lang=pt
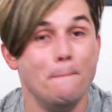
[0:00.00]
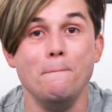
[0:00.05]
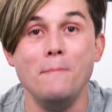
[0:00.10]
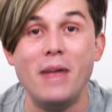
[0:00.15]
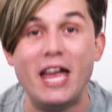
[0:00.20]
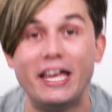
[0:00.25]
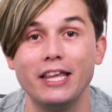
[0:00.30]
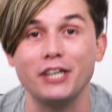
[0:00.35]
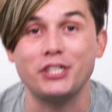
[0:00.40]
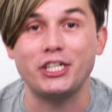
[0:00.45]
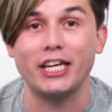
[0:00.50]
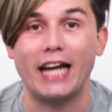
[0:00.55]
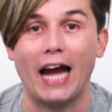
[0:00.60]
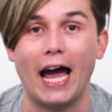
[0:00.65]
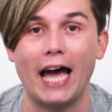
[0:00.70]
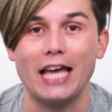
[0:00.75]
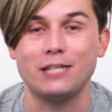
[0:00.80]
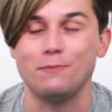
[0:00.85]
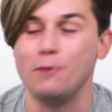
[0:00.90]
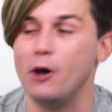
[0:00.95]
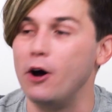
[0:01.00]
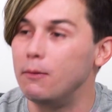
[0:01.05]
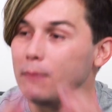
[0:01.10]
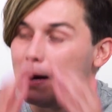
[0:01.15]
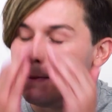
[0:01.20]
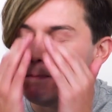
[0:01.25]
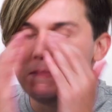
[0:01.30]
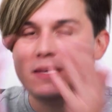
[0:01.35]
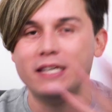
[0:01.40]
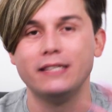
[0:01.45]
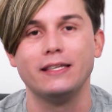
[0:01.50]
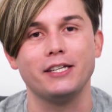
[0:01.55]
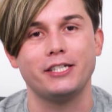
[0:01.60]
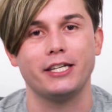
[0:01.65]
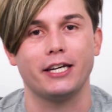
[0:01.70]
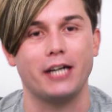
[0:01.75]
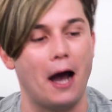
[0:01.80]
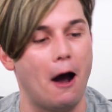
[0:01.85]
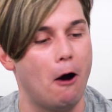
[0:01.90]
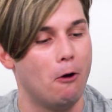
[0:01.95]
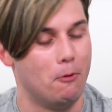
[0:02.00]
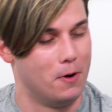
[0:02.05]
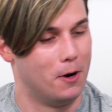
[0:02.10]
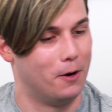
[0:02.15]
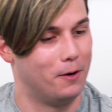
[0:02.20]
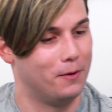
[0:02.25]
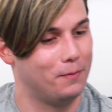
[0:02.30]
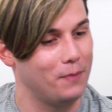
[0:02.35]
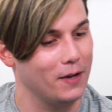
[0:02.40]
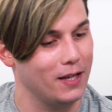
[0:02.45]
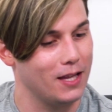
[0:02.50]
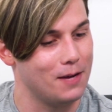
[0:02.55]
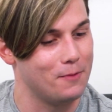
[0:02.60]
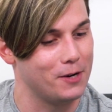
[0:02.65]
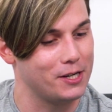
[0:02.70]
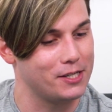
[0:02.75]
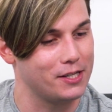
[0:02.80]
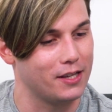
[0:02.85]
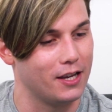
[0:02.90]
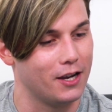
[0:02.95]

Minas Gerais, meu! É uma Minas Geral, meu! Pelo amor de